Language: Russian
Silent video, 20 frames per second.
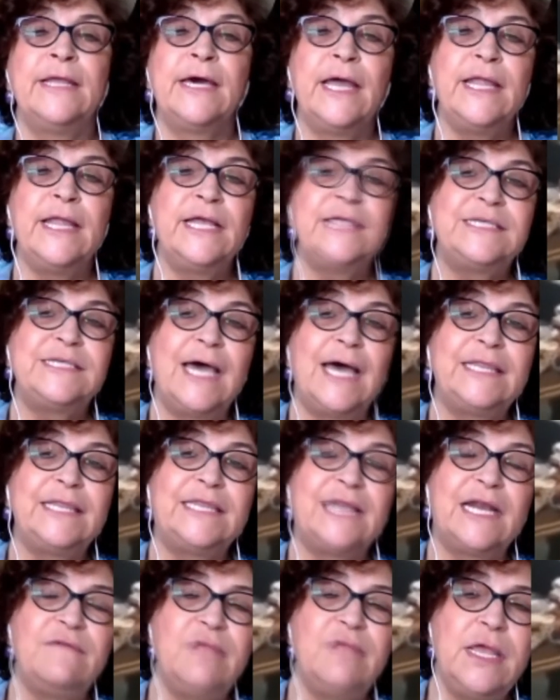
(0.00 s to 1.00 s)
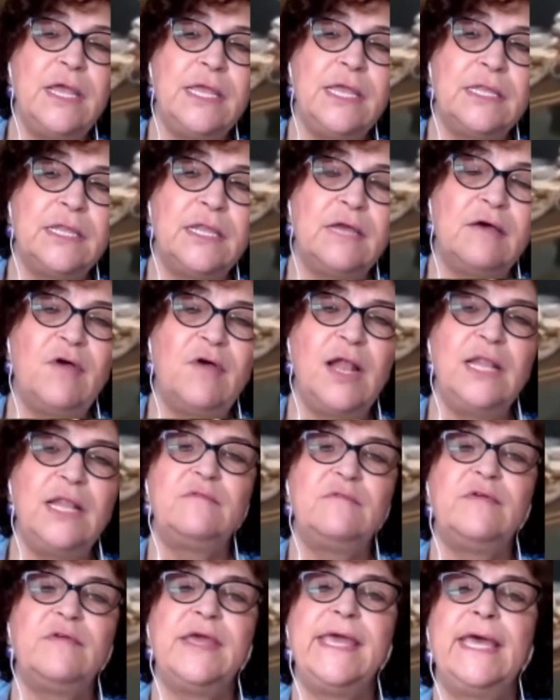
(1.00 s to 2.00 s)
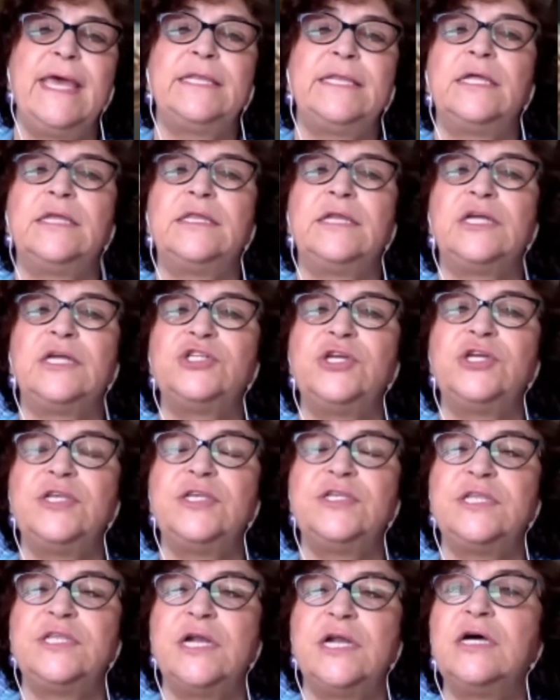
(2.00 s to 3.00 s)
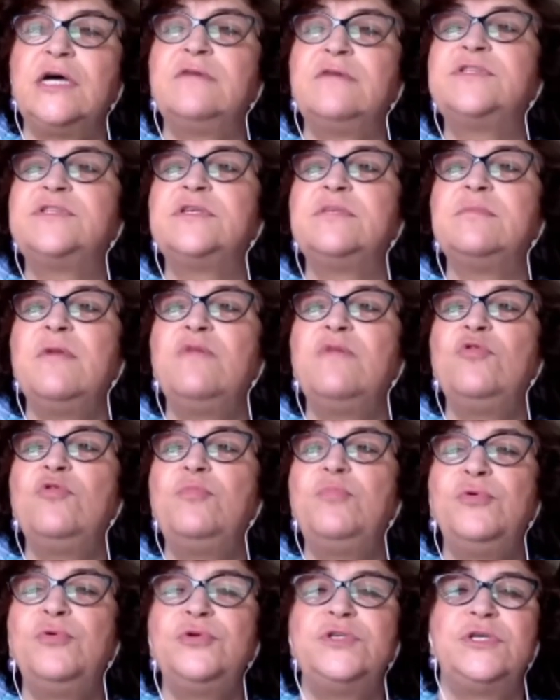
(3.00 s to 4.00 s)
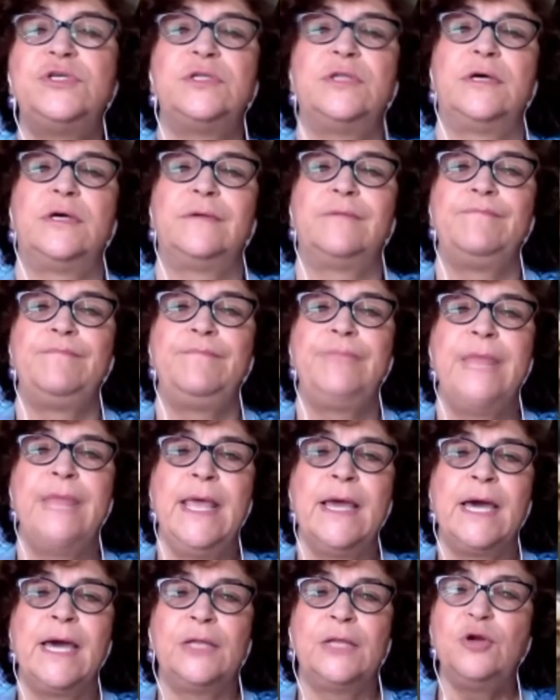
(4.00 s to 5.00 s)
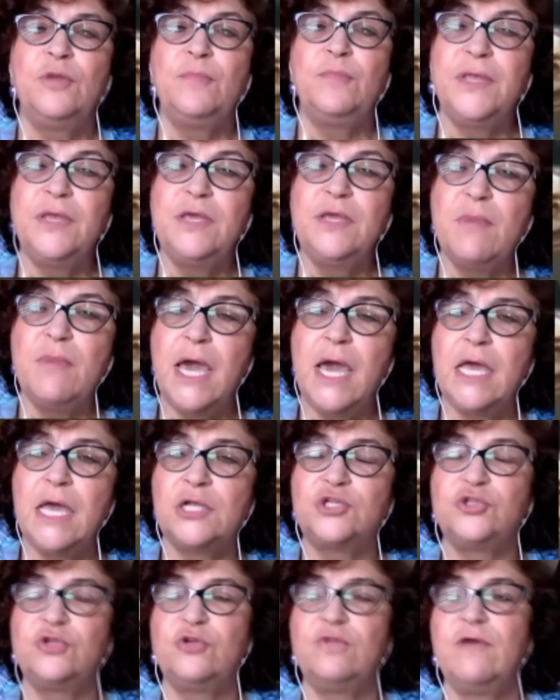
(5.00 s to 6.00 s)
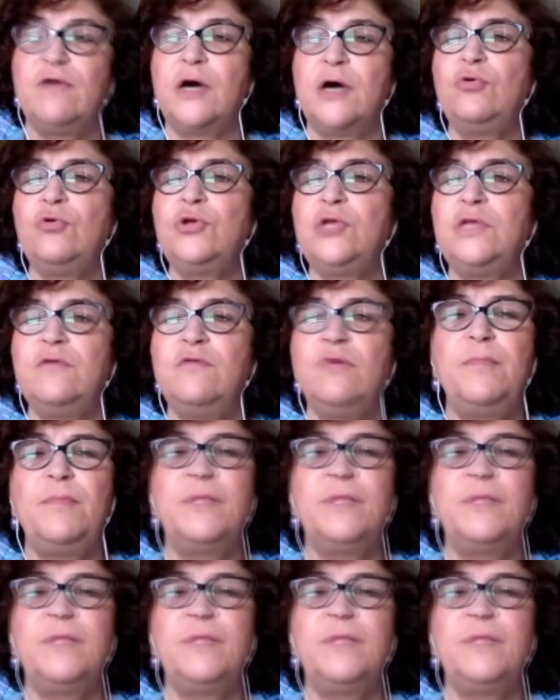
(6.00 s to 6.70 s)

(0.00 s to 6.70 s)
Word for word: Наконец, отравление Навального и это отражение страхов самого Путина, который понимает, что вокруг него